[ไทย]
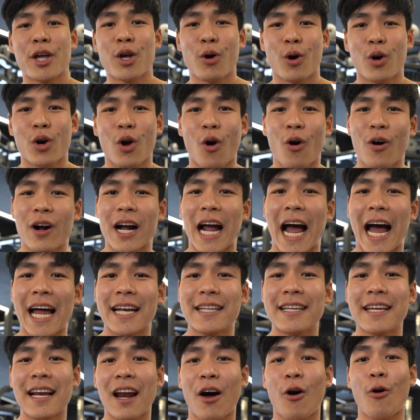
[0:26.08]
ประโยชน์ของการ
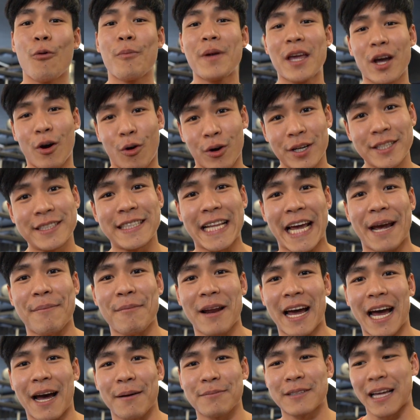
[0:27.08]
ที่เรามีคนเซฟ
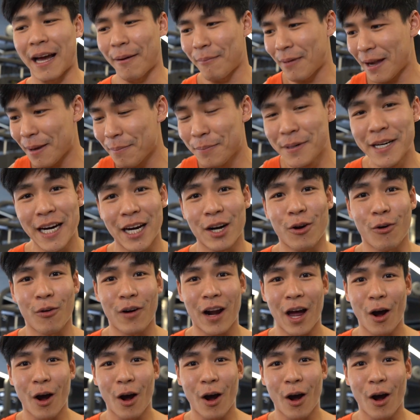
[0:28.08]
นะครับทำให้เพื่อนของ